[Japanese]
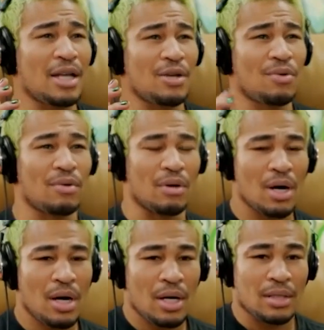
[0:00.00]
りを
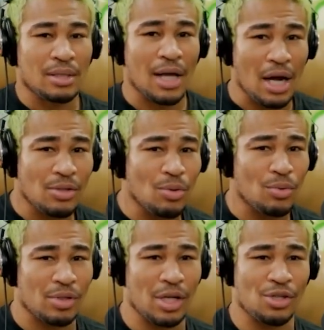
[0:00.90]
出そうと
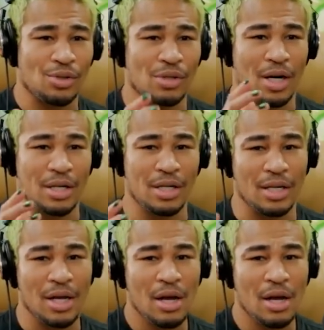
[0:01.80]
した瞬間に